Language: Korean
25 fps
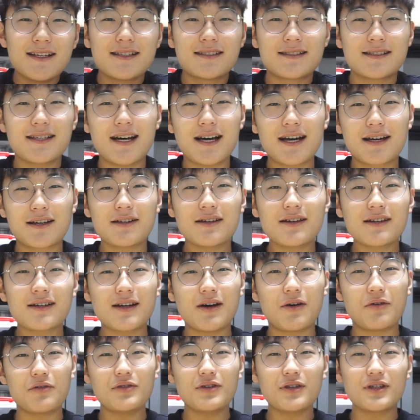자
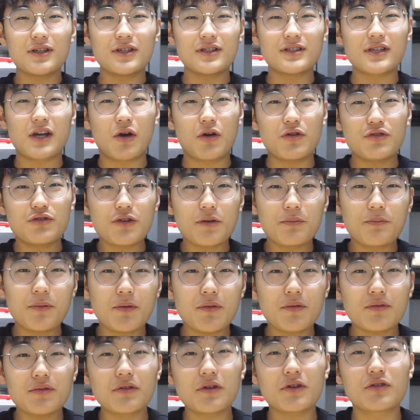그러니까 오늘은 이제
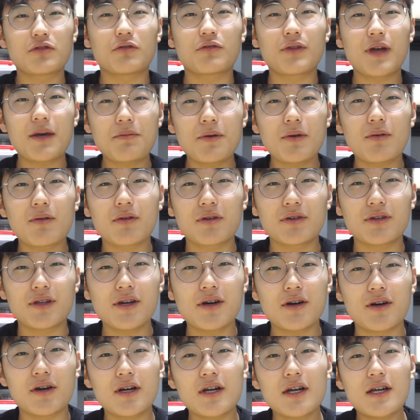건적병원들을좀 살펴볼
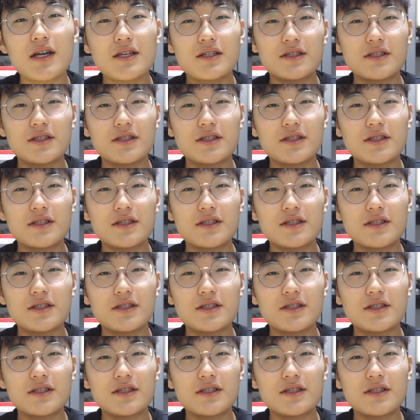건데요